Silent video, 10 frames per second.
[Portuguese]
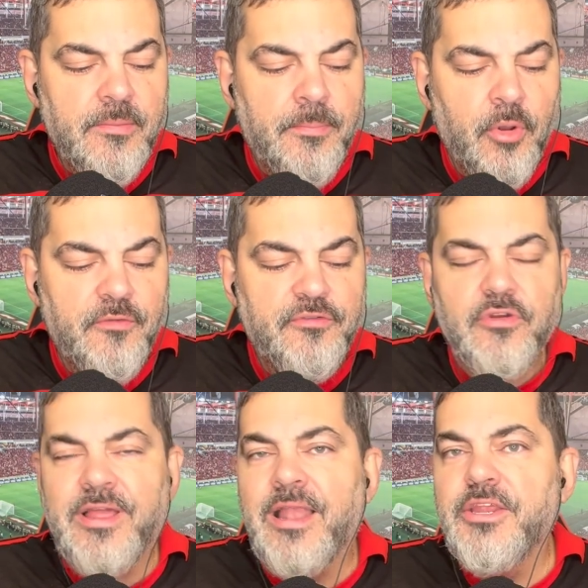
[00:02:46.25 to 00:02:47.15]

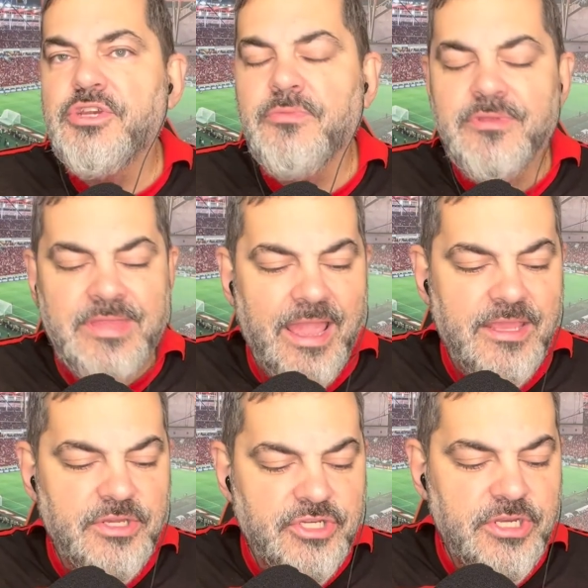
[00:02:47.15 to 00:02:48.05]
Profissionalismo tá
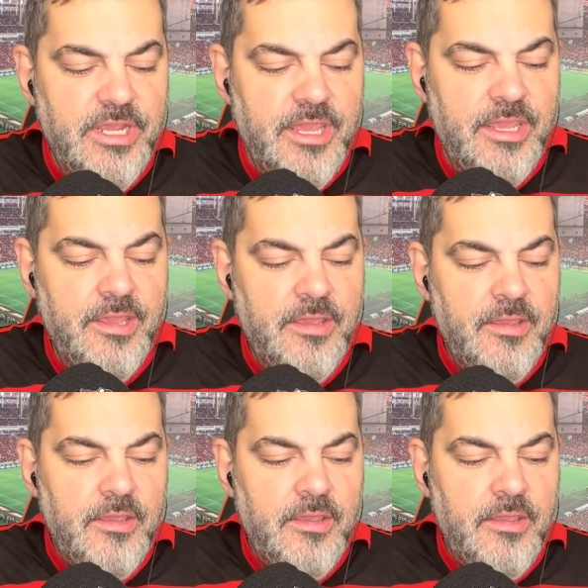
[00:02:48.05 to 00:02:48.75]
em dia, hein?